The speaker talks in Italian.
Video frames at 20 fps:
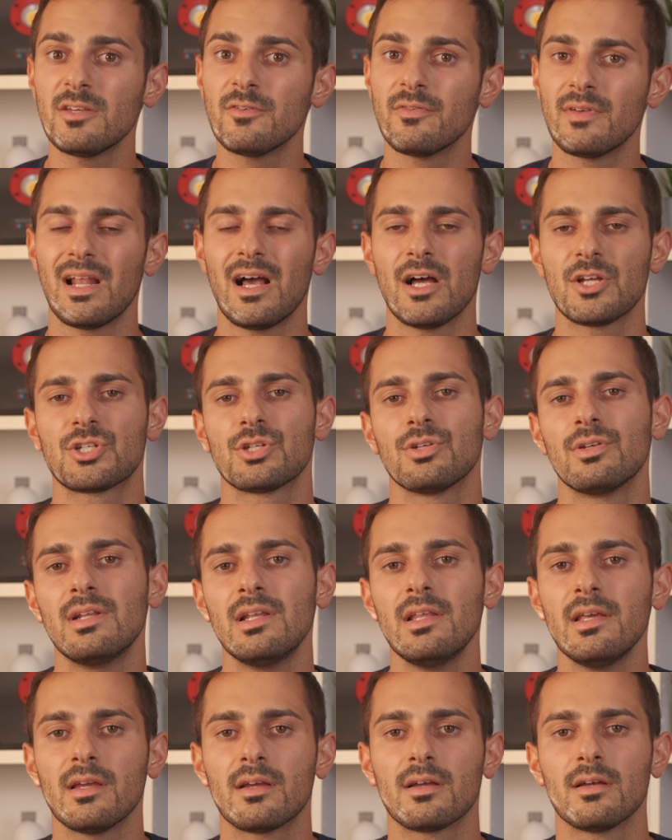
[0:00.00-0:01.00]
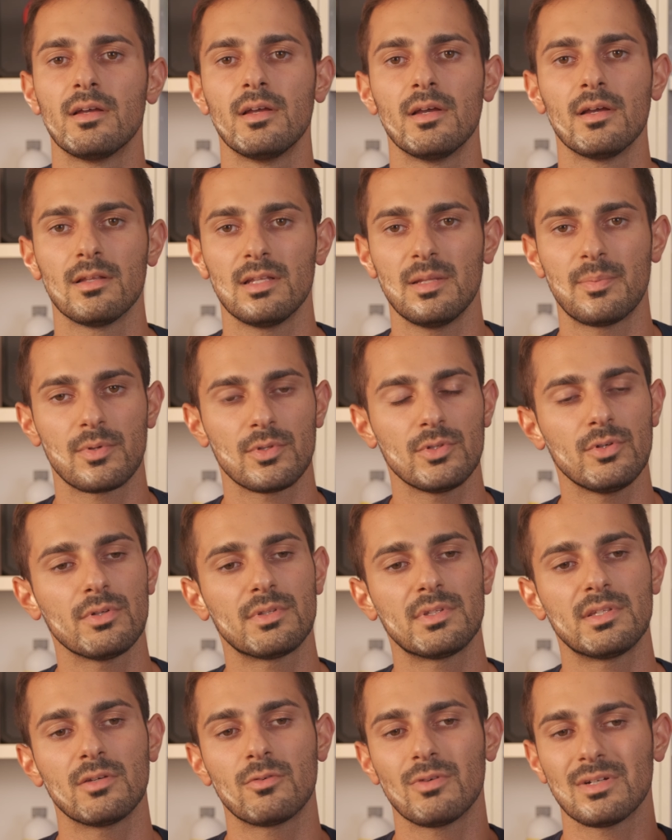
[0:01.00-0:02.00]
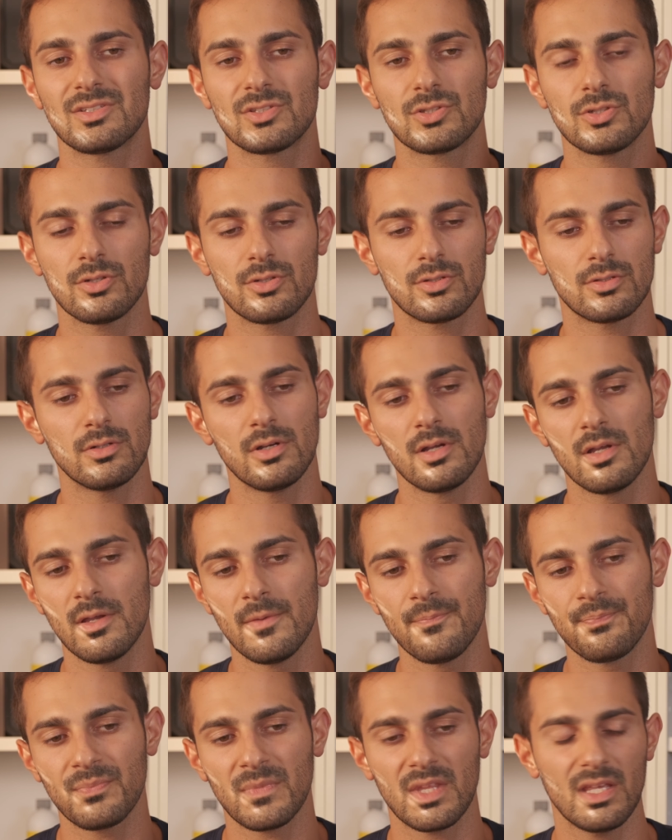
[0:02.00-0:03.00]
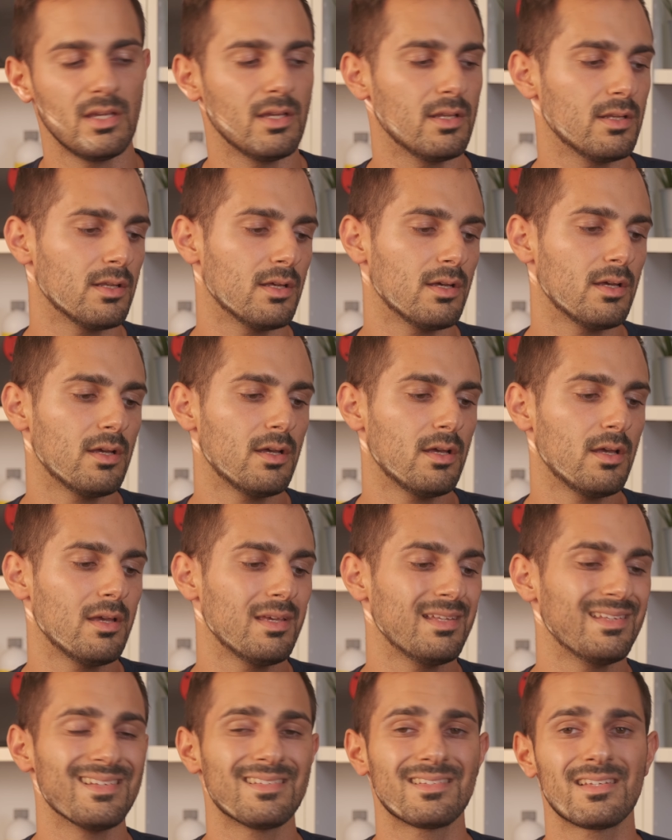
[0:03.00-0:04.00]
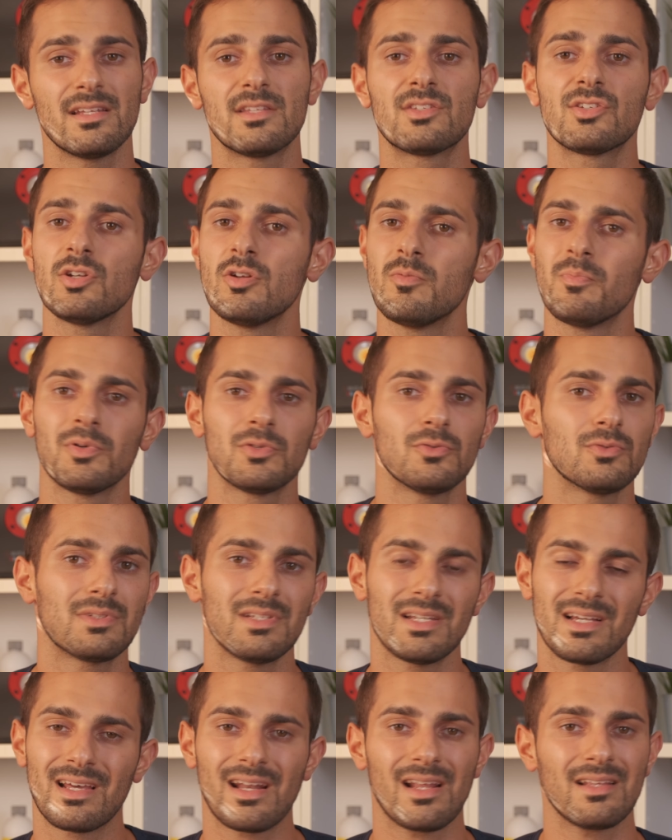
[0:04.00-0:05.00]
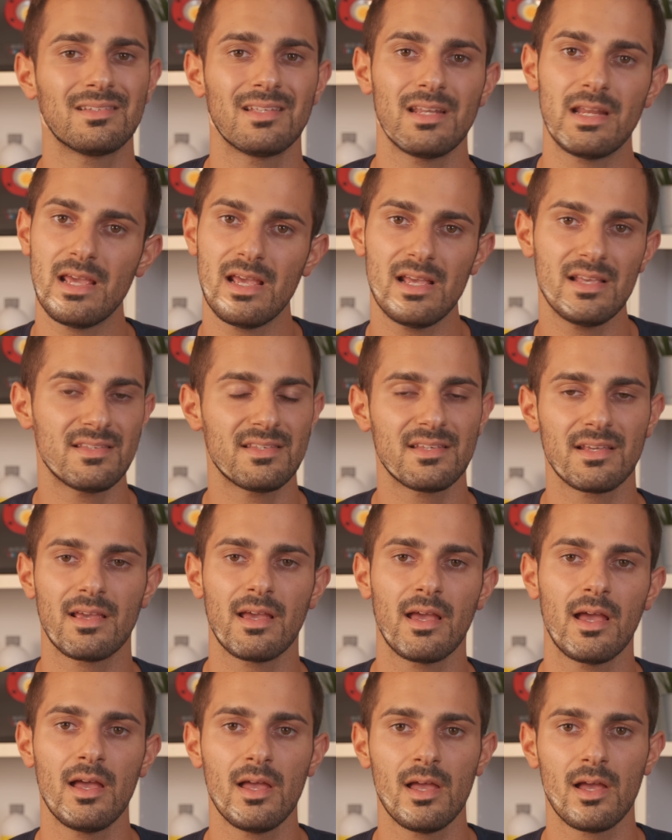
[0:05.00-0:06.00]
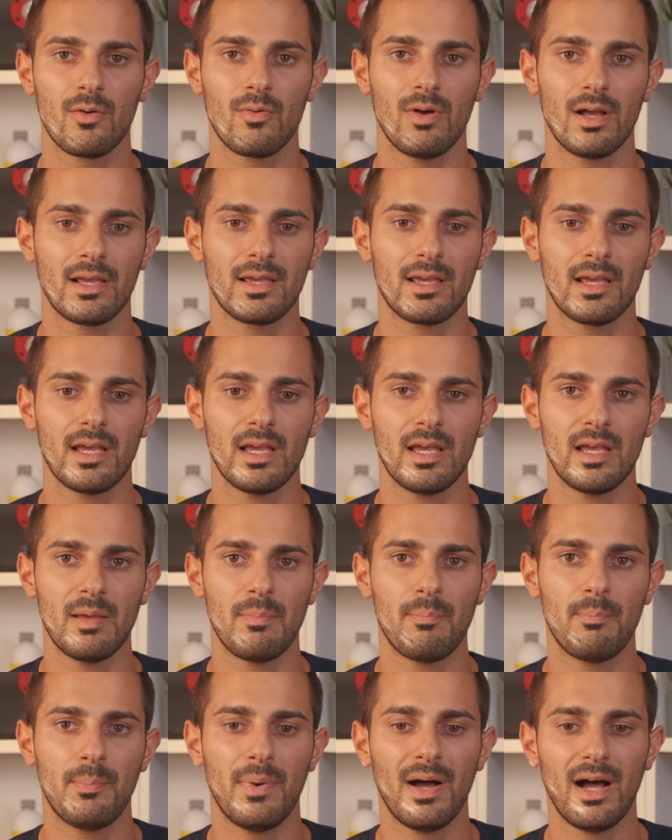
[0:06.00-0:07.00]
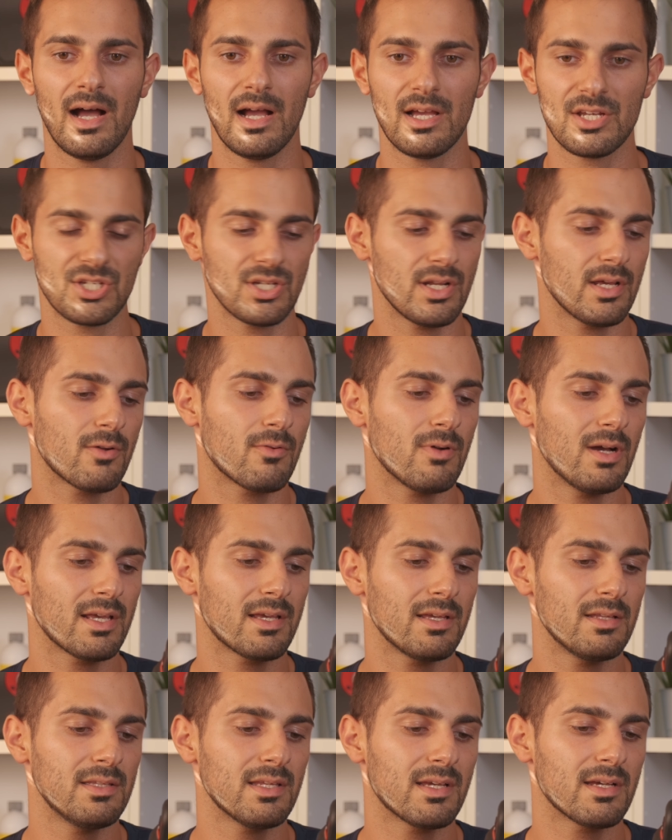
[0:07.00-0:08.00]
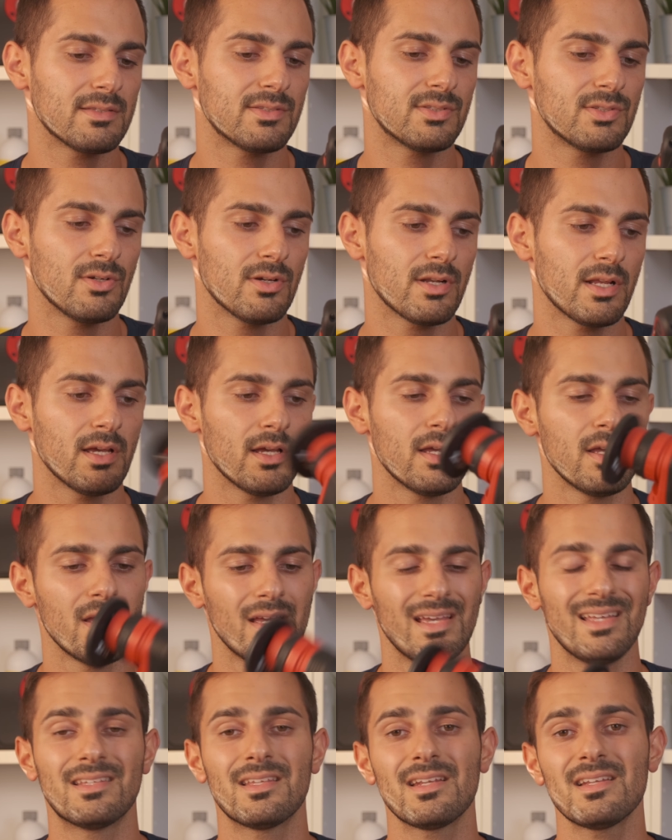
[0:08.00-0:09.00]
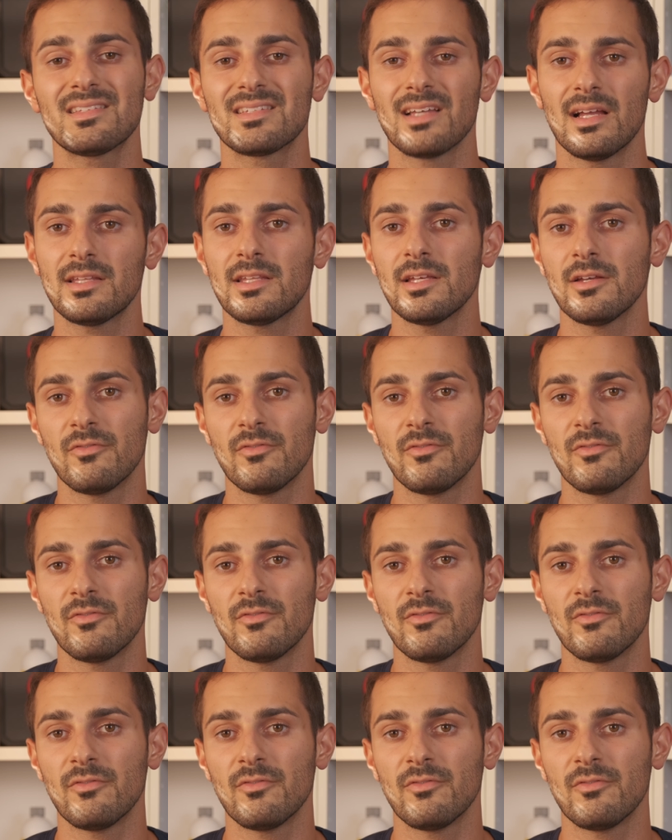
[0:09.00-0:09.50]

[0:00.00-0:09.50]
io vi lascio il link dei prodotti qua sotto in, eh, in, descrizione un po' tutte le caratteristiche, qualche pagina e qualche indicazione interessante e